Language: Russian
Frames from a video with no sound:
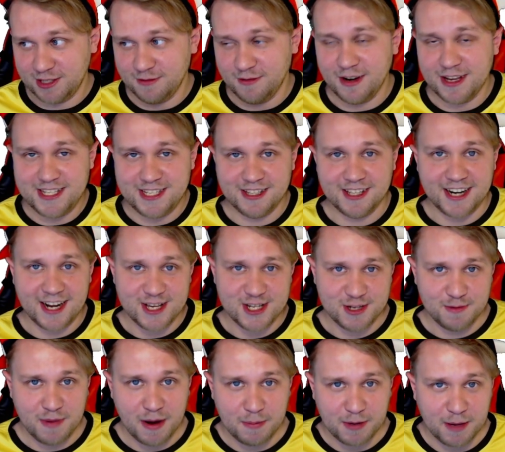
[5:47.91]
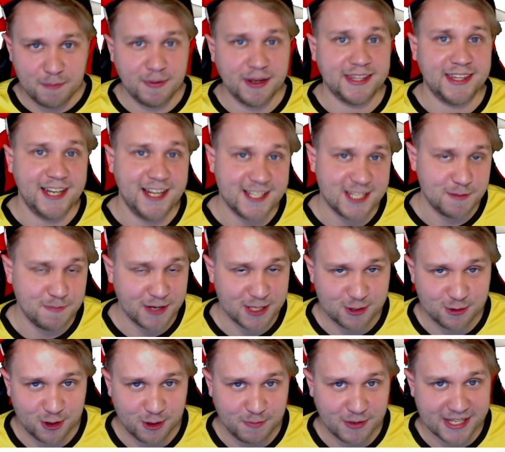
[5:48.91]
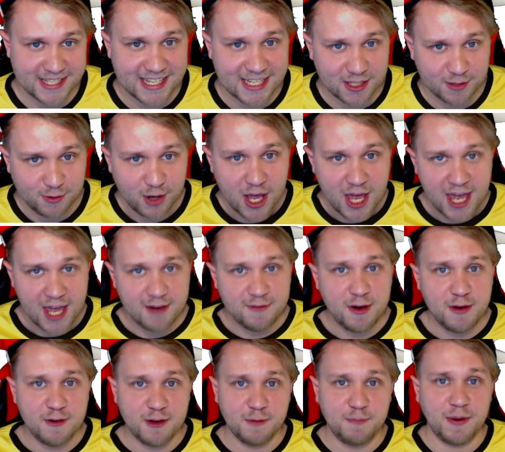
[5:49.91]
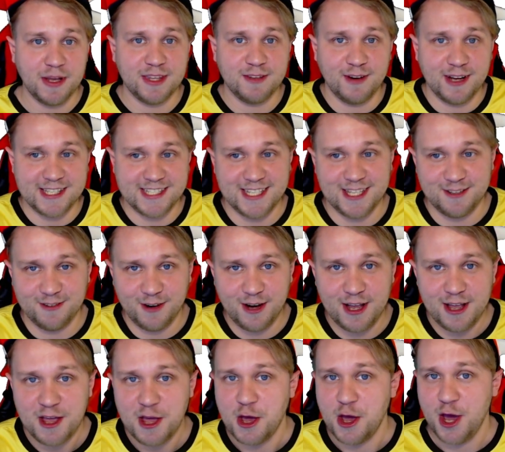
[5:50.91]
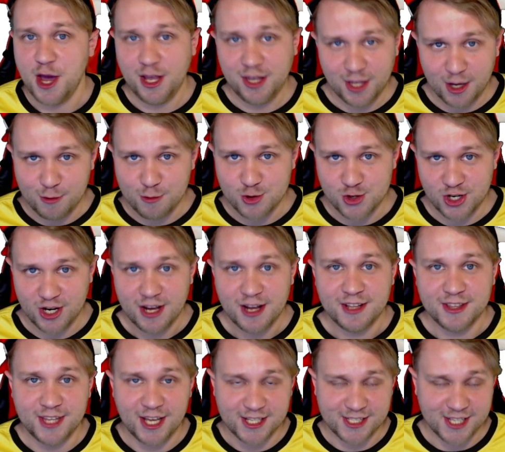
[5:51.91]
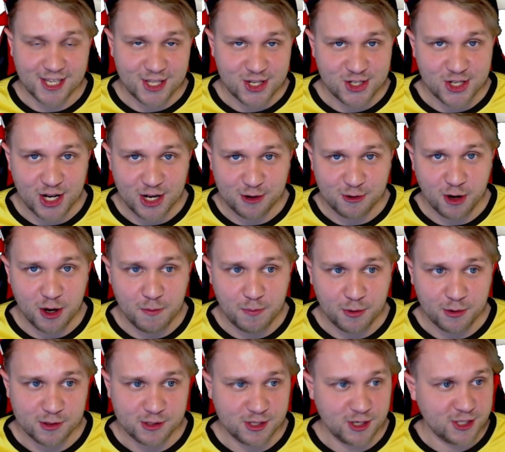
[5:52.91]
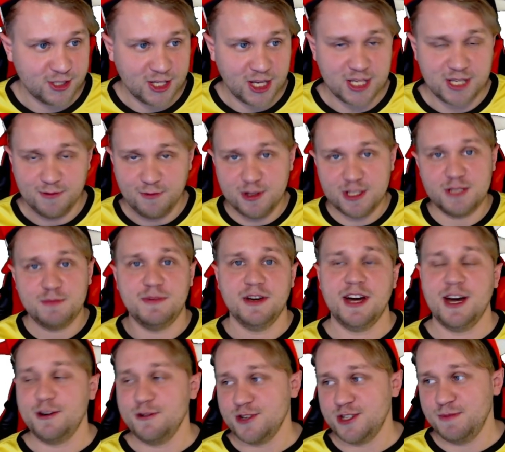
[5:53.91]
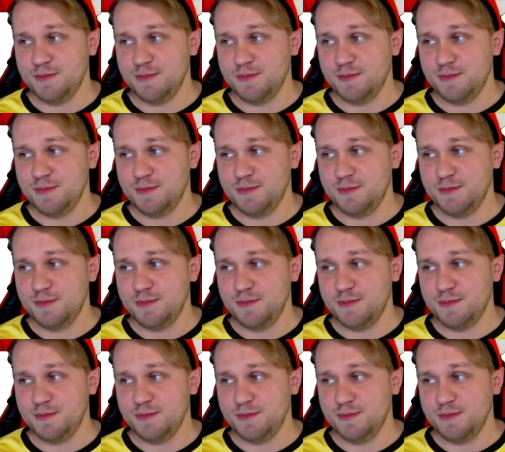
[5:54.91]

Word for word: вводил раньше бабки по 30, под 40% и вывел по 22, это уже достаточно легко и просто. Кстати, вот тебе хороший